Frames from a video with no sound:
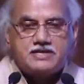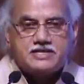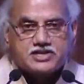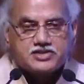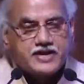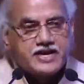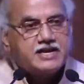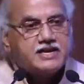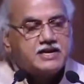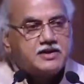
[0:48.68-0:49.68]

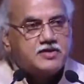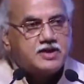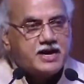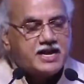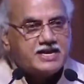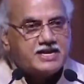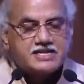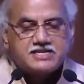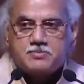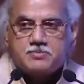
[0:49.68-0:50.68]
दसवें वनमाली
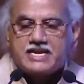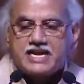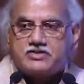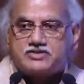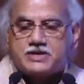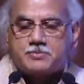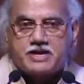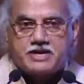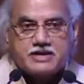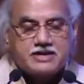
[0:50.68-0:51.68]
कथा सम्मान के अवसर
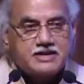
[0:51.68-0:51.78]
पर